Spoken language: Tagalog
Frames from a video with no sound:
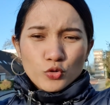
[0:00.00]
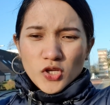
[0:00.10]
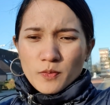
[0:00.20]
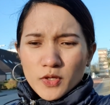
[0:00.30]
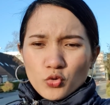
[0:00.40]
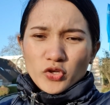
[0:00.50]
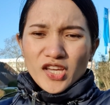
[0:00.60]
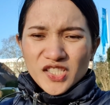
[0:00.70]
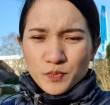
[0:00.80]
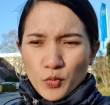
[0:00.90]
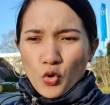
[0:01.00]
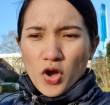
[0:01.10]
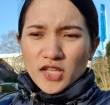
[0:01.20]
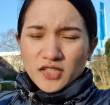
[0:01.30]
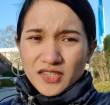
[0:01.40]
Sabi ko, yes po.
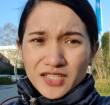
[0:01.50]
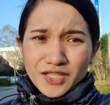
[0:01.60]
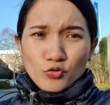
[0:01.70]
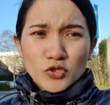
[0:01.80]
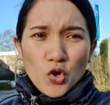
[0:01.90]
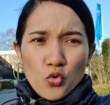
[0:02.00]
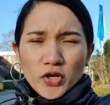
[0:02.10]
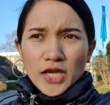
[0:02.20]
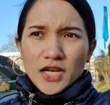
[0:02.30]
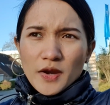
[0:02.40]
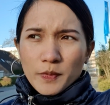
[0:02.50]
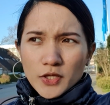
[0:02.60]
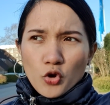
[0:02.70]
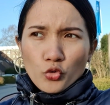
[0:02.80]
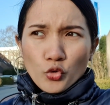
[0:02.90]
At nagtanong siya kung kailan pa
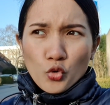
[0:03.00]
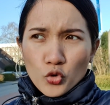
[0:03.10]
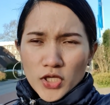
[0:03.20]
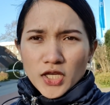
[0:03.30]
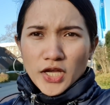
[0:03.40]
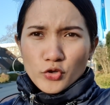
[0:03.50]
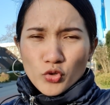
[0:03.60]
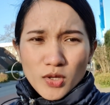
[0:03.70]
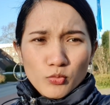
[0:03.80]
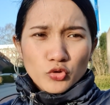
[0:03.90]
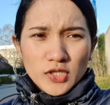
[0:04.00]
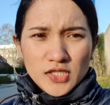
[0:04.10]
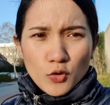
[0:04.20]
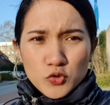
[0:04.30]
daw nung huling ano, nagbuntis ako.